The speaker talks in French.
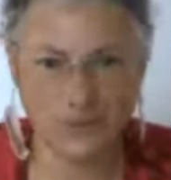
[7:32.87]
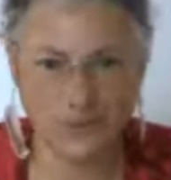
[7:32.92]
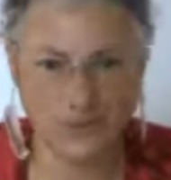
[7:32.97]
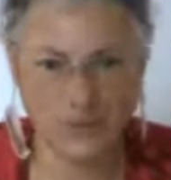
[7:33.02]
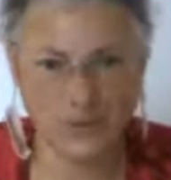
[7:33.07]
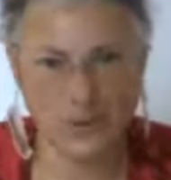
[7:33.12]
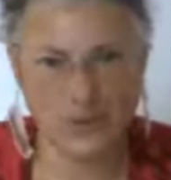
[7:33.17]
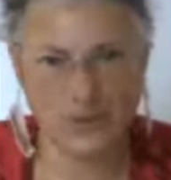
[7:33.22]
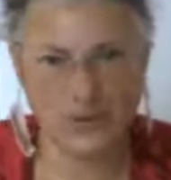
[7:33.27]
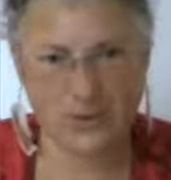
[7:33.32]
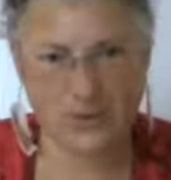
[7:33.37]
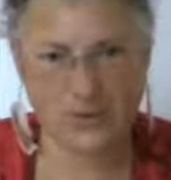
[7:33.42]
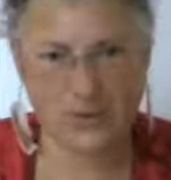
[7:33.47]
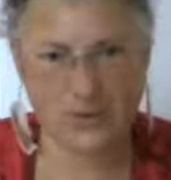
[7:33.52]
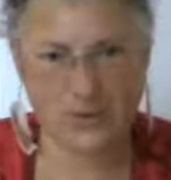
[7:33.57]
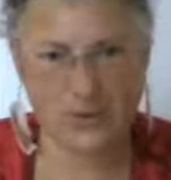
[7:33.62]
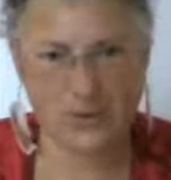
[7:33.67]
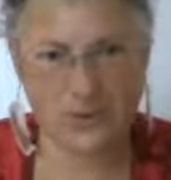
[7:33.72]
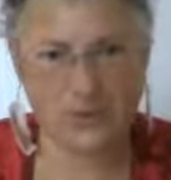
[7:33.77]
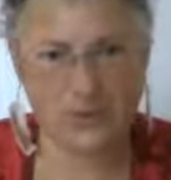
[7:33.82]

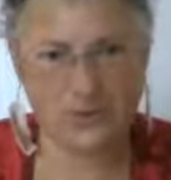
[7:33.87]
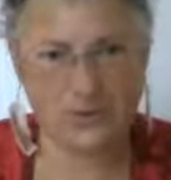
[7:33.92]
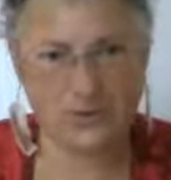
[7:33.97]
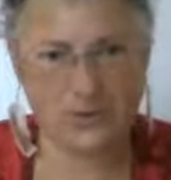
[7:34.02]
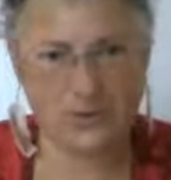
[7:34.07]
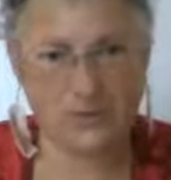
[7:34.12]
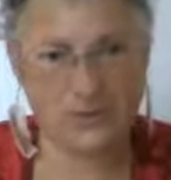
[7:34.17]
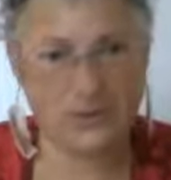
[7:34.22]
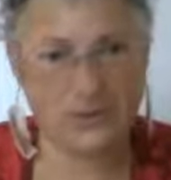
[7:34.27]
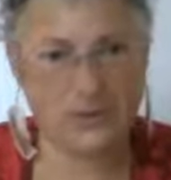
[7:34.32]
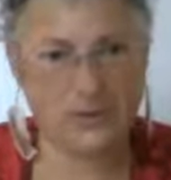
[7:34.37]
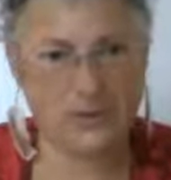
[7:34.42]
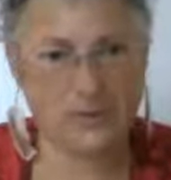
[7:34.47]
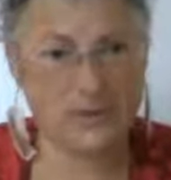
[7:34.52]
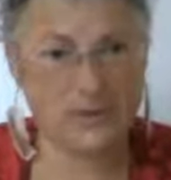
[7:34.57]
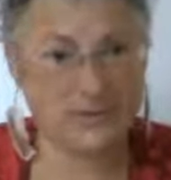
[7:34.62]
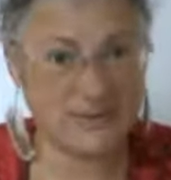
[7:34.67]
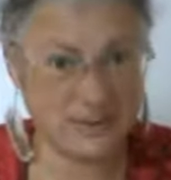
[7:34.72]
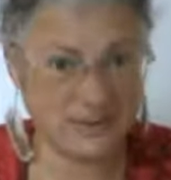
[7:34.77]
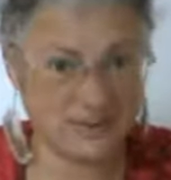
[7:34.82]
euh,
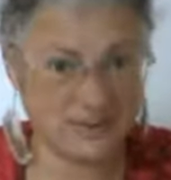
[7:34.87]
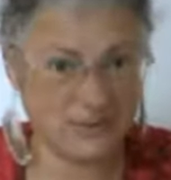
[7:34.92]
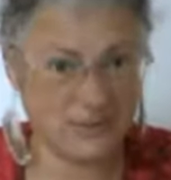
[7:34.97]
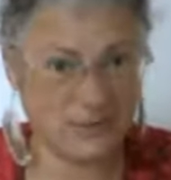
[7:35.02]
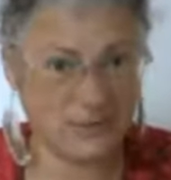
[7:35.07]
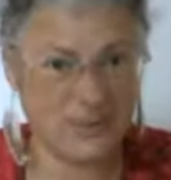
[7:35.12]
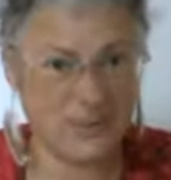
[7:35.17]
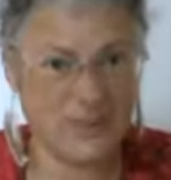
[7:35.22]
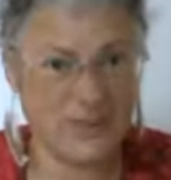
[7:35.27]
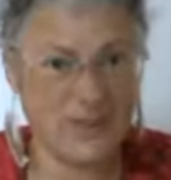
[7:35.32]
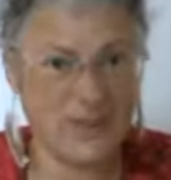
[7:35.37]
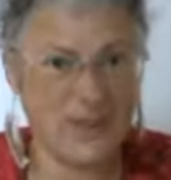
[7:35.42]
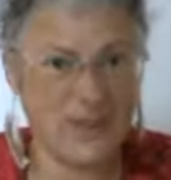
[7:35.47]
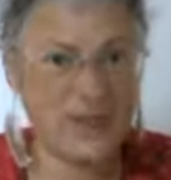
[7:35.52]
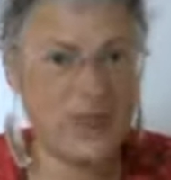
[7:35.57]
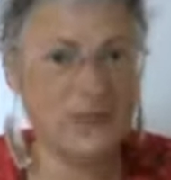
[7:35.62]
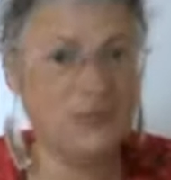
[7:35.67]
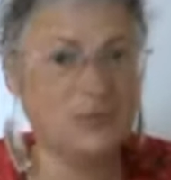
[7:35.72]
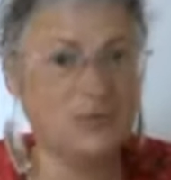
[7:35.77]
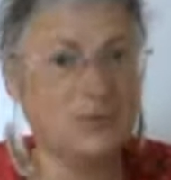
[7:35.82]
des êtres de
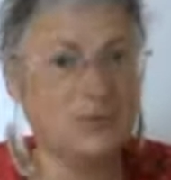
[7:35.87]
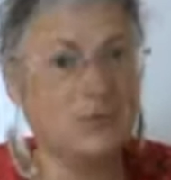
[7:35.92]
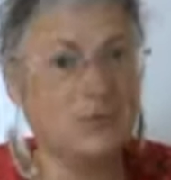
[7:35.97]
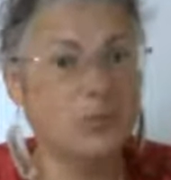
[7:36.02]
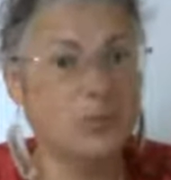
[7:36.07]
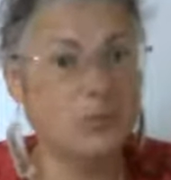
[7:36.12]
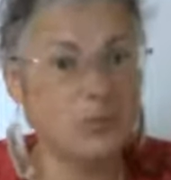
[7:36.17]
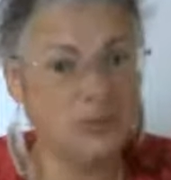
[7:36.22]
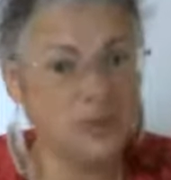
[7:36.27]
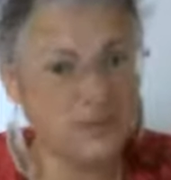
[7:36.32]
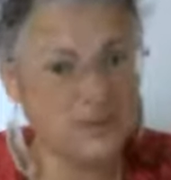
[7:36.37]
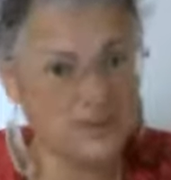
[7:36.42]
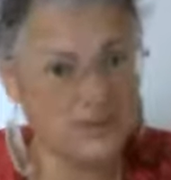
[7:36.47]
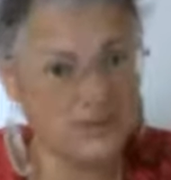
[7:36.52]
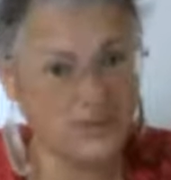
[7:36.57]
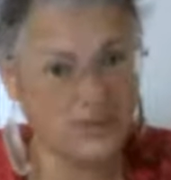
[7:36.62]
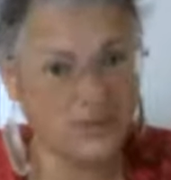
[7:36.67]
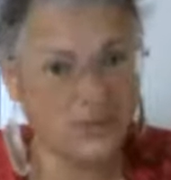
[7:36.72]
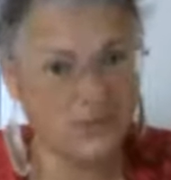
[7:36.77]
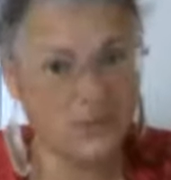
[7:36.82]
lumière, nous sommes tous des
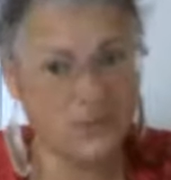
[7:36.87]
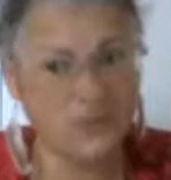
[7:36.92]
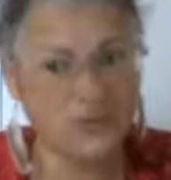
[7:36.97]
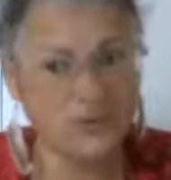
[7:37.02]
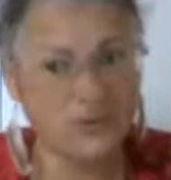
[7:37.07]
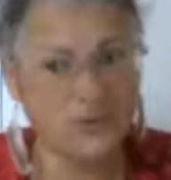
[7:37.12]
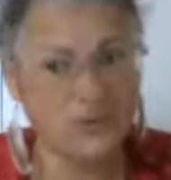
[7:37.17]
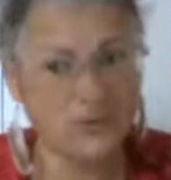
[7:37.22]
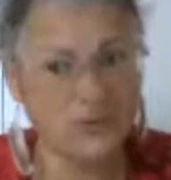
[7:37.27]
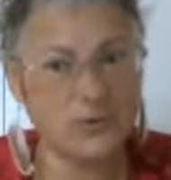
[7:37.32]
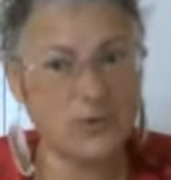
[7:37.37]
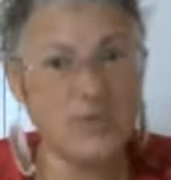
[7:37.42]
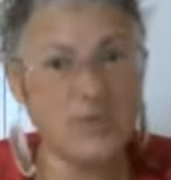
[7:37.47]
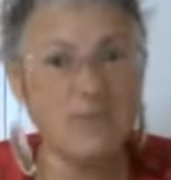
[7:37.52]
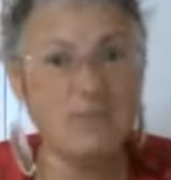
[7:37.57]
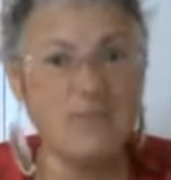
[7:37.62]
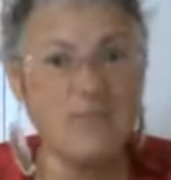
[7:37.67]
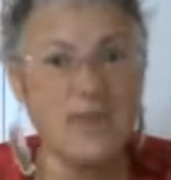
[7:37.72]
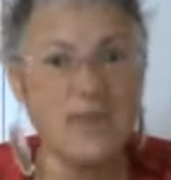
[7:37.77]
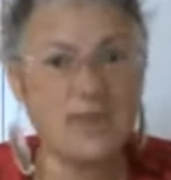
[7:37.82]
enfants de Dieu qui
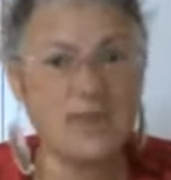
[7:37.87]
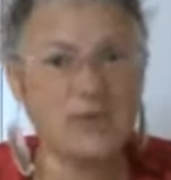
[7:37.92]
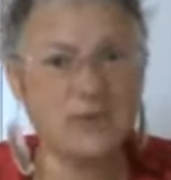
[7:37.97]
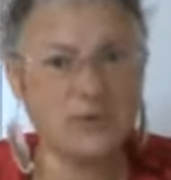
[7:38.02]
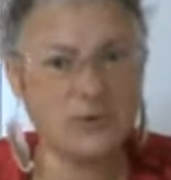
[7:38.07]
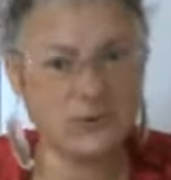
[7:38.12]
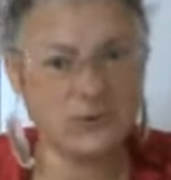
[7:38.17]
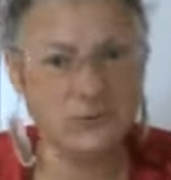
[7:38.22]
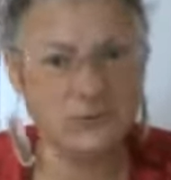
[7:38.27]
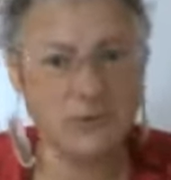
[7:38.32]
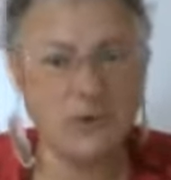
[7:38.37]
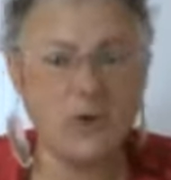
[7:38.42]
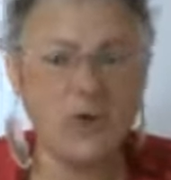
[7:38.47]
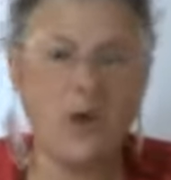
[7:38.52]
méritons